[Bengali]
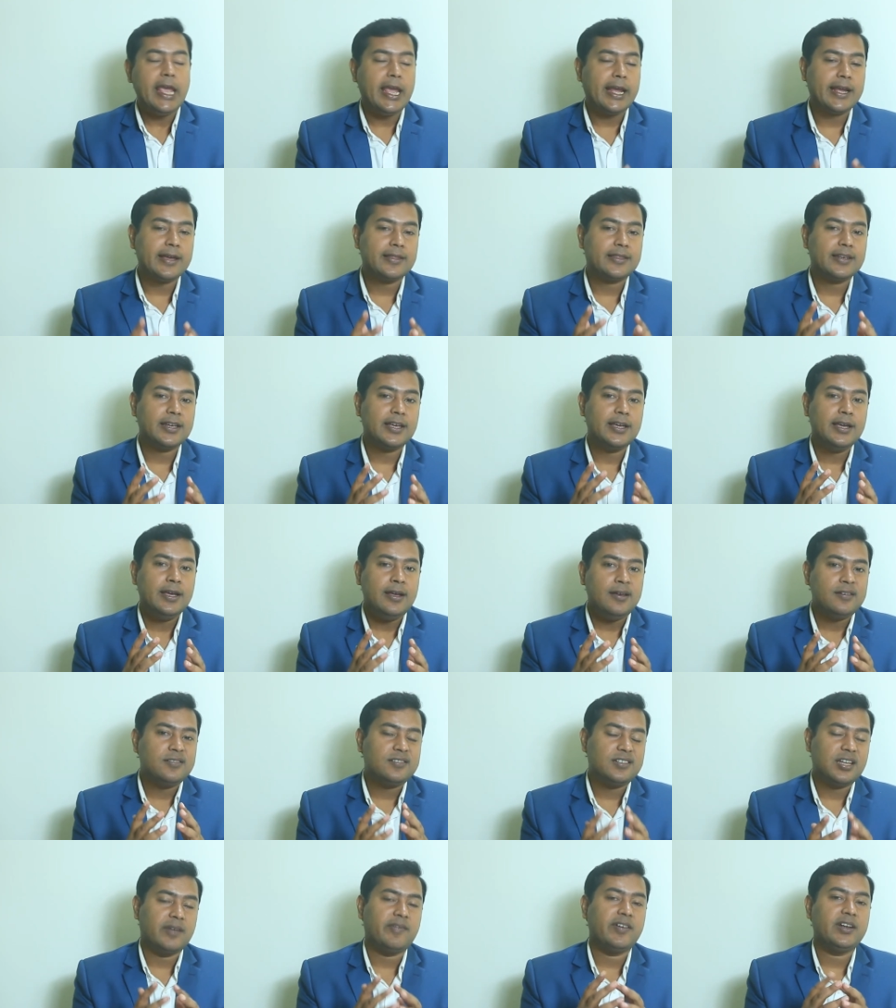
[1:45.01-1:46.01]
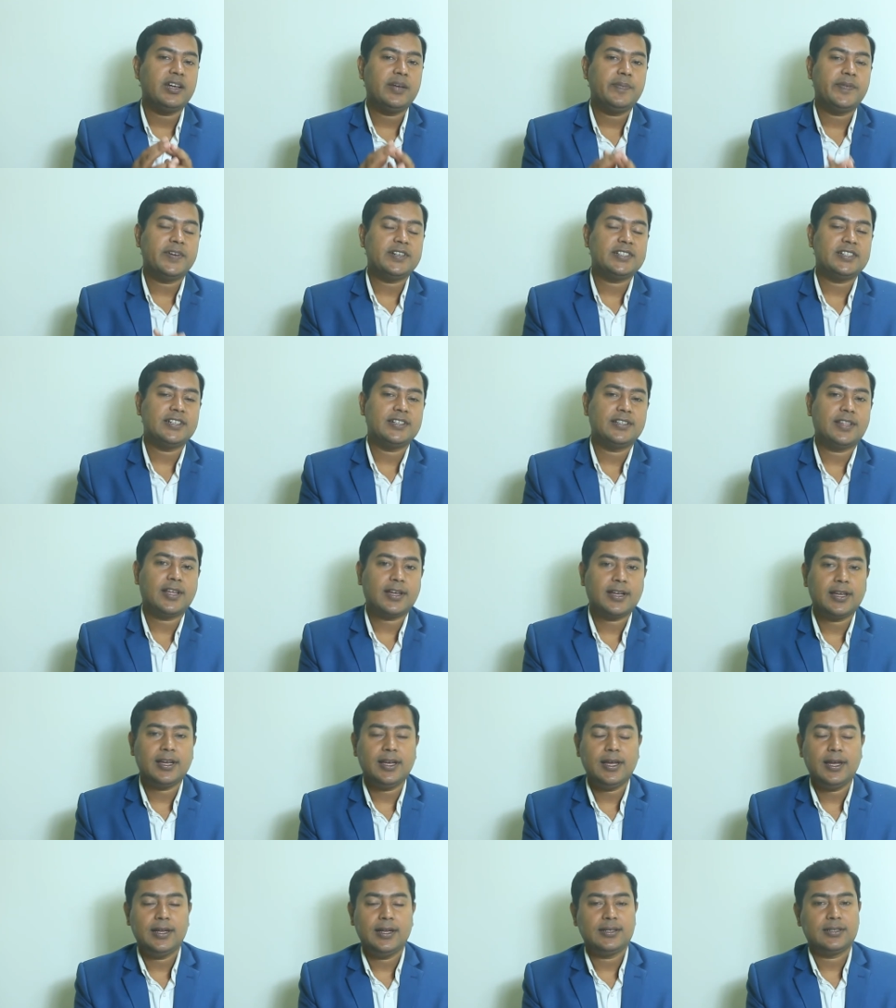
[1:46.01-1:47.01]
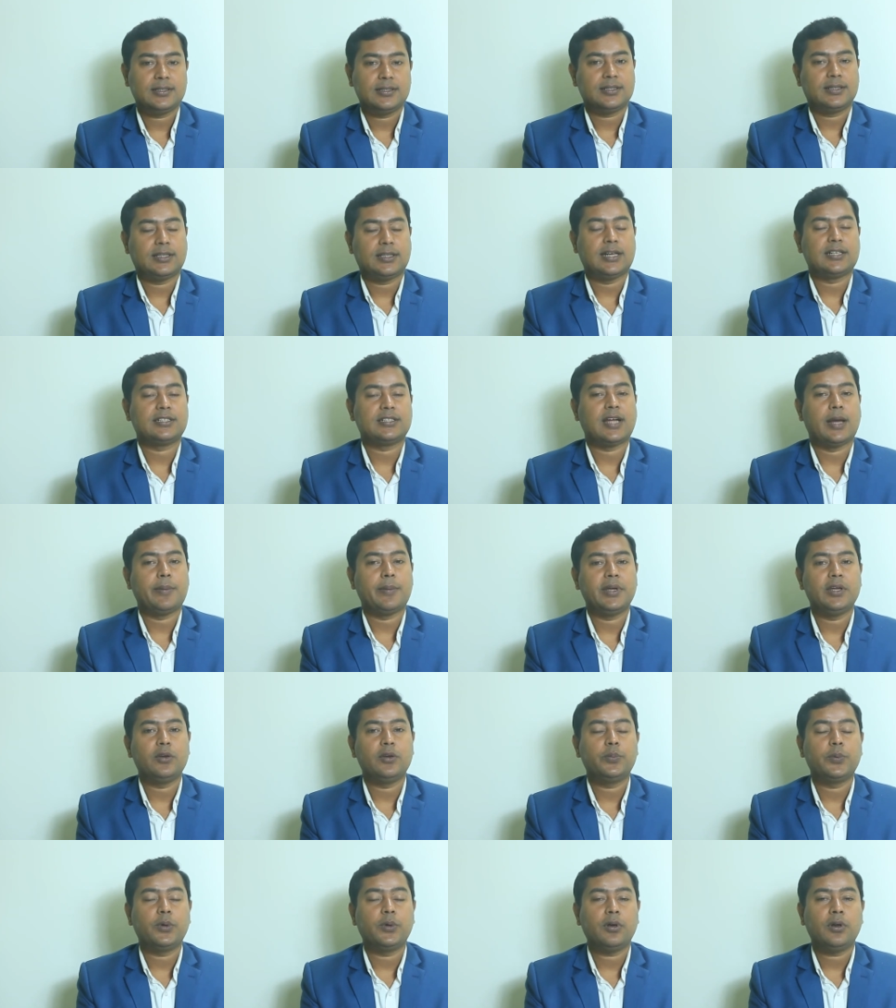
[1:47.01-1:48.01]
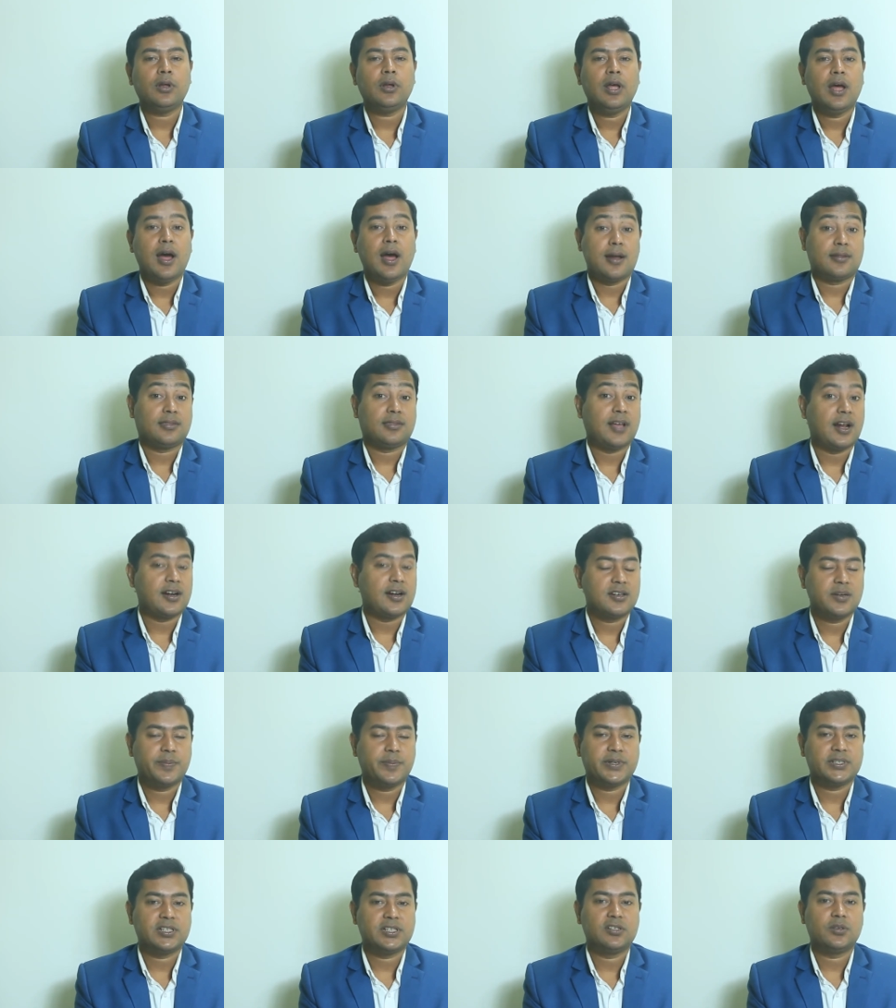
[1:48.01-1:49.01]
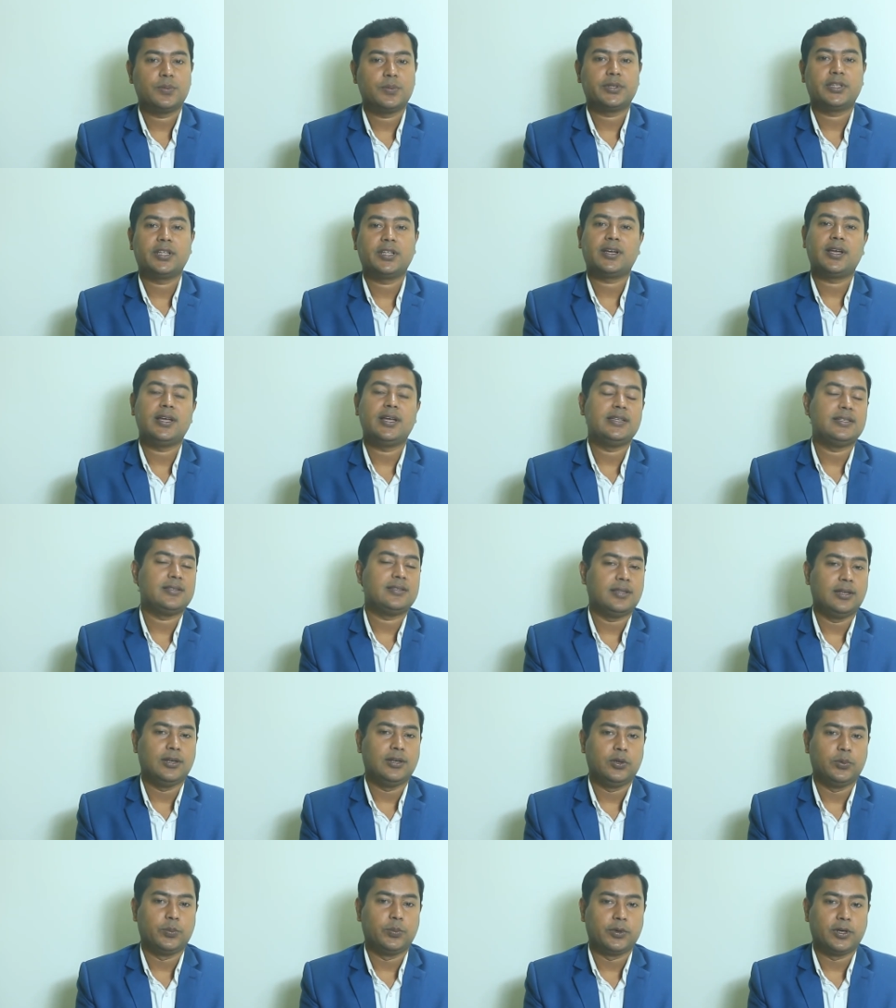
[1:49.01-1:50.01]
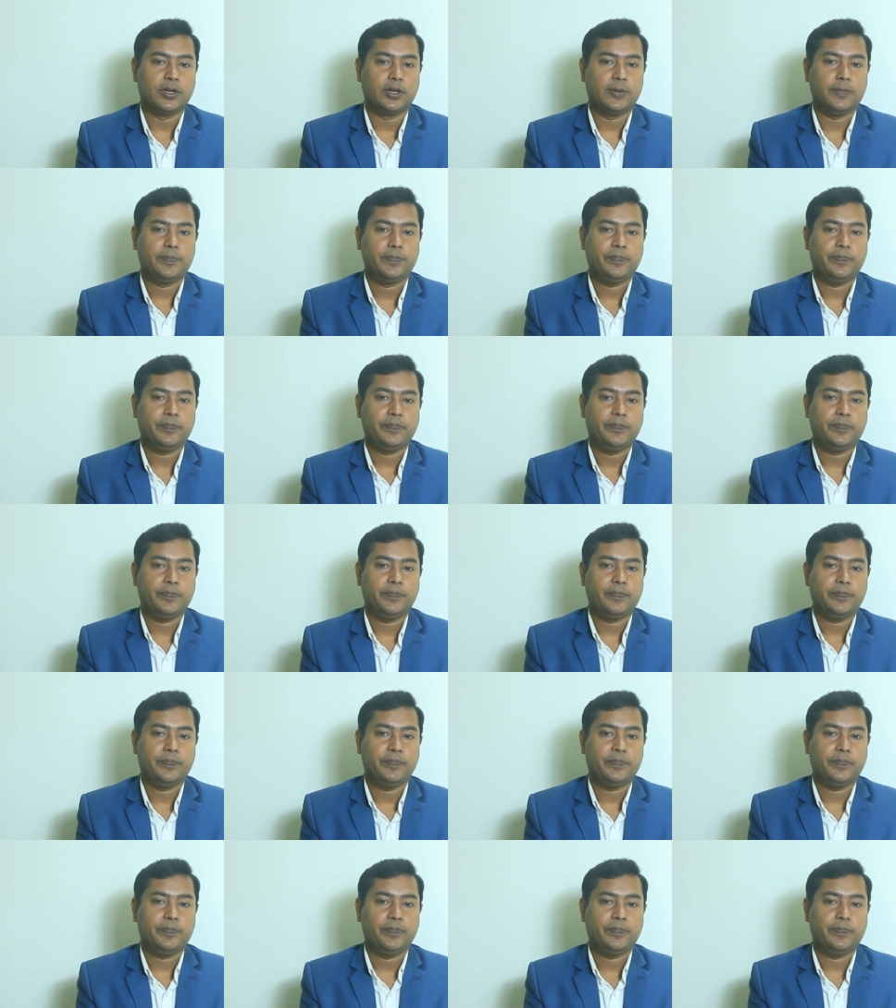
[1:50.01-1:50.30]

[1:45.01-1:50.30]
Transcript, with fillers: এক্ষেত্রে সেভেন্টি পার্সেন্ট থাকে তার স্বামীর উপর আর থার্টি পার্সেন্ট উপর থাকে স্ত্রীর উপরে